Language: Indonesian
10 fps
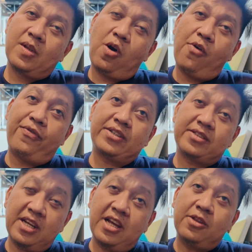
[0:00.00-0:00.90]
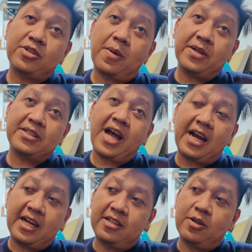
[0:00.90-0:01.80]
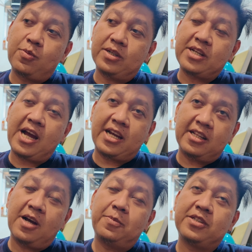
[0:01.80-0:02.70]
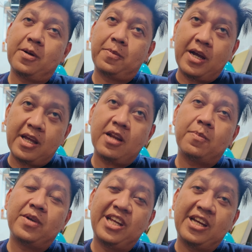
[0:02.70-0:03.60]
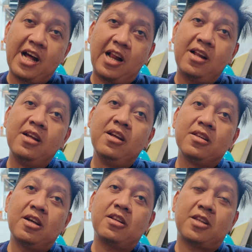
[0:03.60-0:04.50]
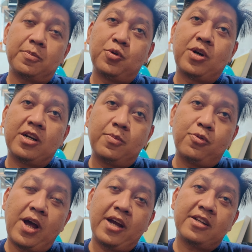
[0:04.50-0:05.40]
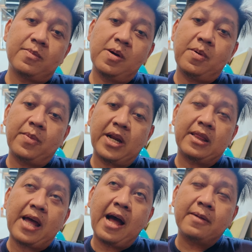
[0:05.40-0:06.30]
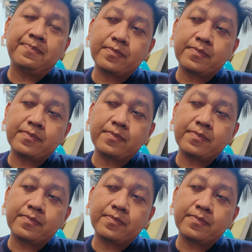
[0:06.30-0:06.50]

overstay oh. itu sampai sakit di rumah sakit nggak bisa bayar dan ya meninggal tetap juga dipulangin sama pemerintah